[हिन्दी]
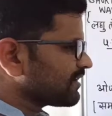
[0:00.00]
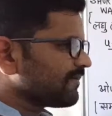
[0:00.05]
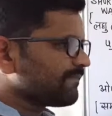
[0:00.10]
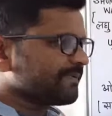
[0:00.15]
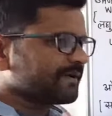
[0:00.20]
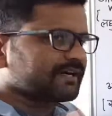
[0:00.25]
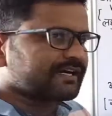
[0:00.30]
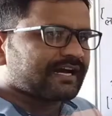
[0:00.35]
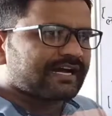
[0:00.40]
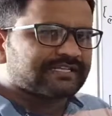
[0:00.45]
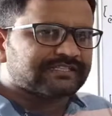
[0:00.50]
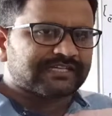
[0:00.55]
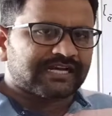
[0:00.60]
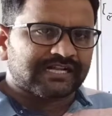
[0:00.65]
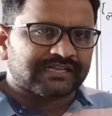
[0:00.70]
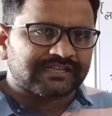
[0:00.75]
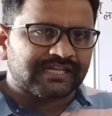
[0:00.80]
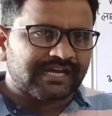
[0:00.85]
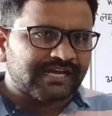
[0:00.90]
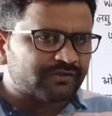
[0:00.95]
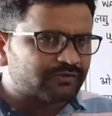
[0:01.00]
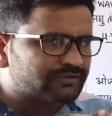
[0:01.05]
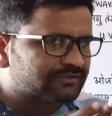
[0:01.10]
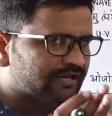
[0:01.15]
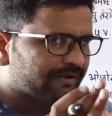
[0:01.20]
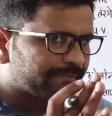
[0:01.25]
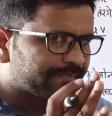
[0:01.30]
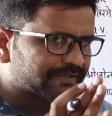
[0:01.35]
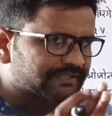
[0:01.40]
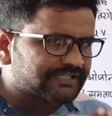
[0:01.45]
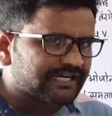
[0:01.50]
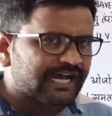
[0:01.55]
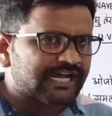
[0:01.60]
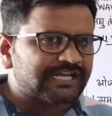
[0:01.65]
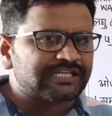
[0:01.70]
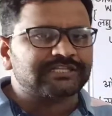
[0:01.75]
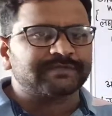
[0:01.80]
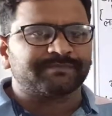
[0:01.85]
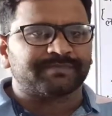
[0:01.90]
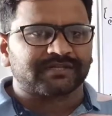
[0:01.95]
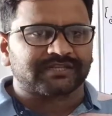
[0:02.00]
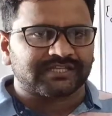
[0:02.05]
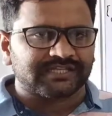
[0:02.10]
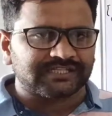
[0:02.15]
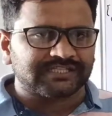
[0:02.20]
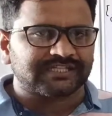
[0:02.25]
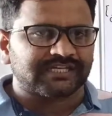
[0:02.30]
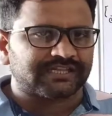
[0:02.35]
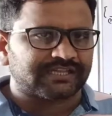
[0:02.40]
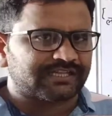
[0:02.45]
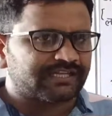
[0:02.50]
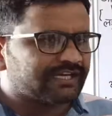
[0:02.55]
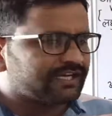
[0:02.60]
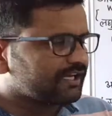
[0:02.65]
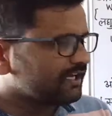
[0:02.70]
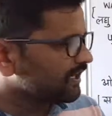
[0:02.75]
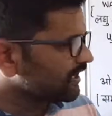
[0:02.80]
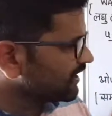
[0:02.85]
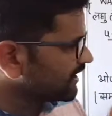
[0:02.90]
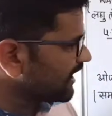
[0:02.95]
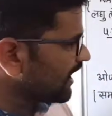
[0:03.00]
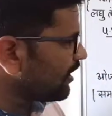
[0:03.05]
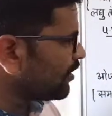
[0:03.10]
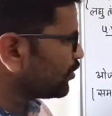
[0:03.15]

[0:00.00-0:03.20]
का प्रकाश आता है उसका 50 प्रतिशत क्या